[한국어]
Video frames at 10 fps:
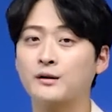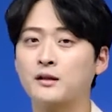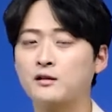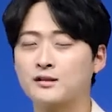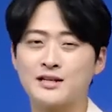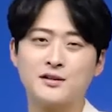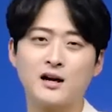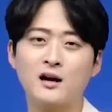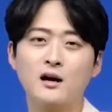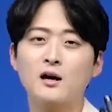근데 그 다섯
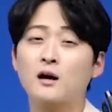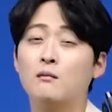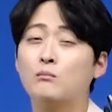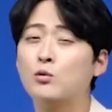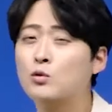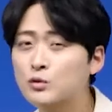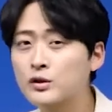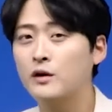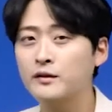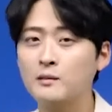개가
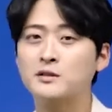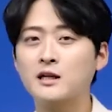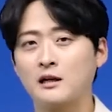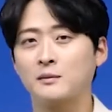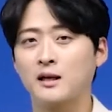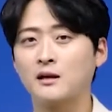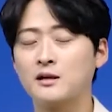모두 연계 문제는 아닙니다.